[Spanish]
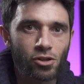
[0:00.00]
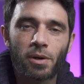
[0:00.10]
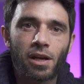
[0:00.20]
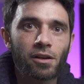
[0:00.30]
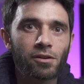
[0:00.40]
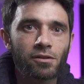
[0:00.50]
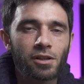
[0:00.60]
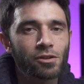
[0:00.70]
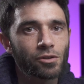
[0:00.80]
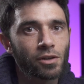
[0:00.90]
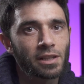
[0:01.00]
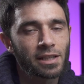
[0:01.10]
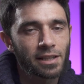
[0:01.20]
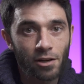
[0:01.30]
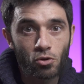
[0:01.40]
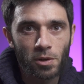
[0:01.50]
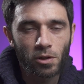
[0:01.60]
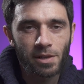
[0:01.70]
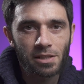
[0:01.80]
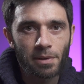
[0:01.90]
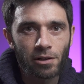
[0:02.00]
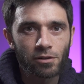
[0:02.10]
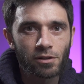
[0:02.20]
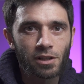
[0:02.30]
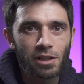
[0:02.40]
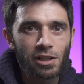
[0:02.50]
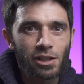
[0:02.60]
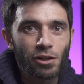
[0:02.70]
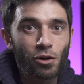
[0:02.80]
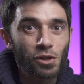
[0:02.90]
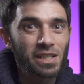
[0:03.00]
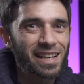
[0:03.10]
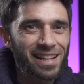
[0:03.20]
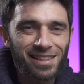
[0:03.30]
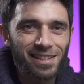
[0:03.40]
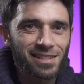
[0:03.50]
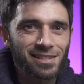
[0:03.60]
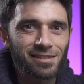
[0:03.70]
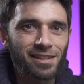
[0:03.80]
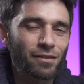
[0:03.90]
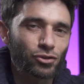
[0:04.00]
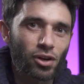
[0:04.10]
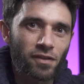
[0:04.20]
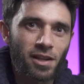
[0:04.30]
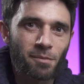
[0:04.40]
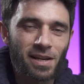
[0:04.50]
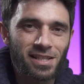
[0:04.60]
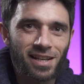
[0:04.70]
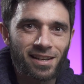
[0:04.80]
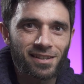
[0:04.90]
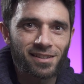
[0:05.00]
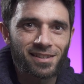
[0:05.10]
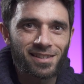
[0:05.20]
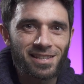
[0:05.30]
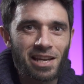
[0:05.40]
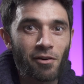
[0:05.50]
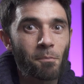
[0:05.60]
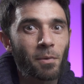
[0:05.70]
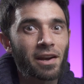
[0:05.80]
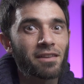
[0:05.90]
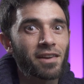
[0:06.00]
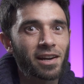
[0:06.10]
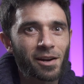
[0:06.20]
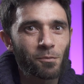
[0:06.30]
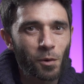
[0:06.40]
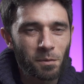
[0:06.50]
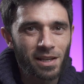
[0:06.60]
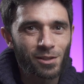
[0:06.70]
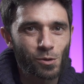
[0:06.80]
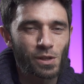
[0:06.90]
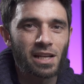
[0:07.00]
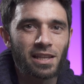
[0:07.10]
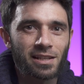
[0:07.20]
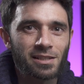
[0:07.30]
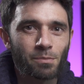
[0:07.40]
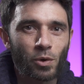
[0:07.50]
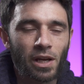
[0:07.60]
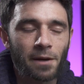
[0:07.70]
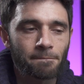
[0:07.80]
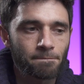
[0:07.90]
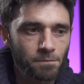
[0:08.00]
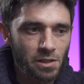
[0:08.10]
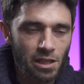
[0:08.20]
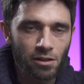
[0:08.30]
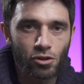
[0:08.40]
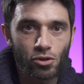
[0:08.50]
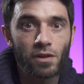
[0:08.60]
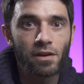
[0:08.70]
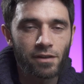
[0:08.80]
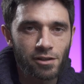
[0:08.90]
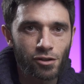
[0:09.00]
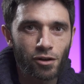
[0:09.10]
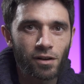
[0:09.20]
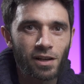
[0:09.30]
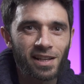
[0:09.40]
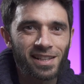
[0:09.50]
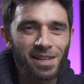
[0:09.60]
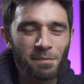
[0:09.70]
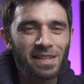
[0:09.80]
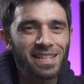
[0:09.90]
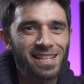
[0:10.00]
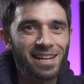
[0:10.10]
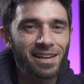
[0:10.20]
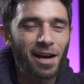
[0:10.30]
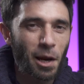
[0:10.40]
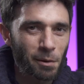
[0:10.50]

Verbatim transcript: sobre ello, yo intentaré ir subiendo más, pero los grandes de la fotografía del paisaje saben planificar muy bien sus salidas, porque sí, yo soy defensor también de salir a la